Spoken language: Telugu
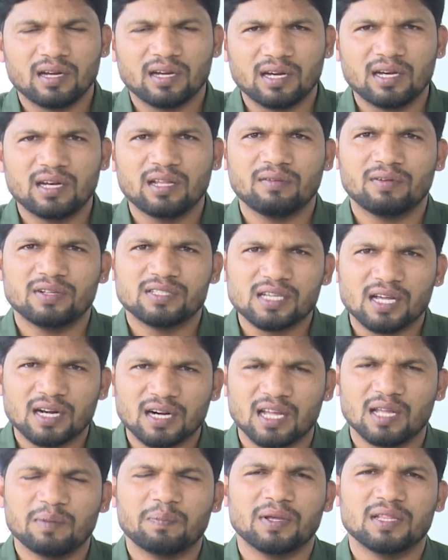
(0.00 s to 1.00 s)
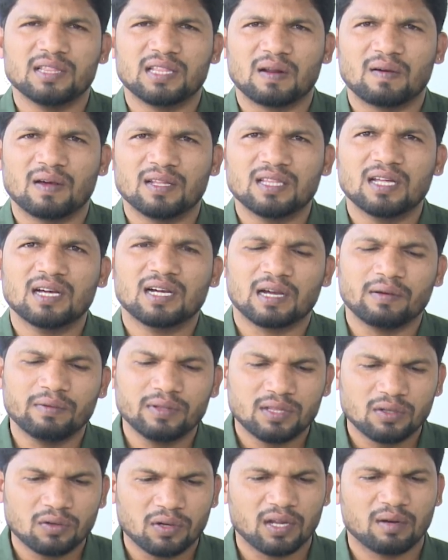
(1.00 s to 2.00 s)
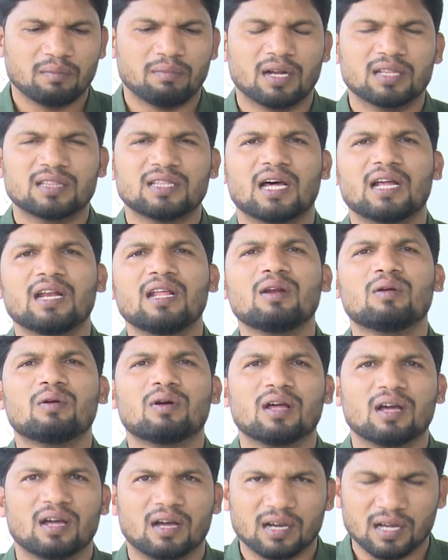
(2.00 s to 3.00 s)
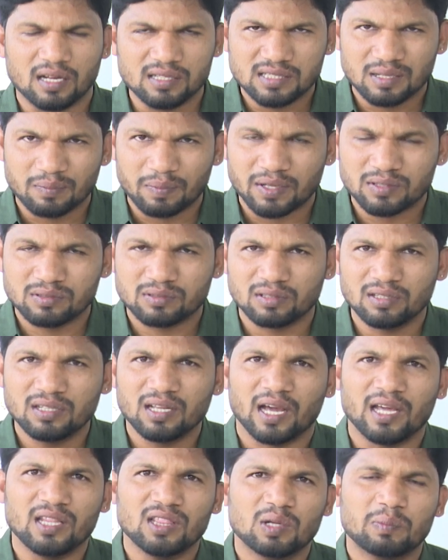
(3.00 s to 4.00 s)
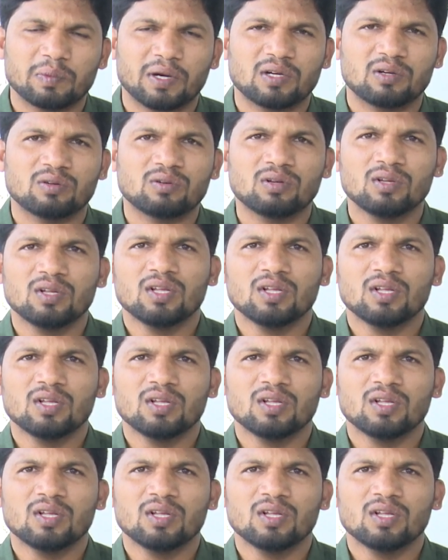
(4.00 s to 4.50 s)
ఈడీ విచారణ అయిపోయిన తర్వాత కవితను ఆయన భర్త అనిల్ కూడా కలిసిన పరిస్థితి ఉంది ఆయనతో పాటు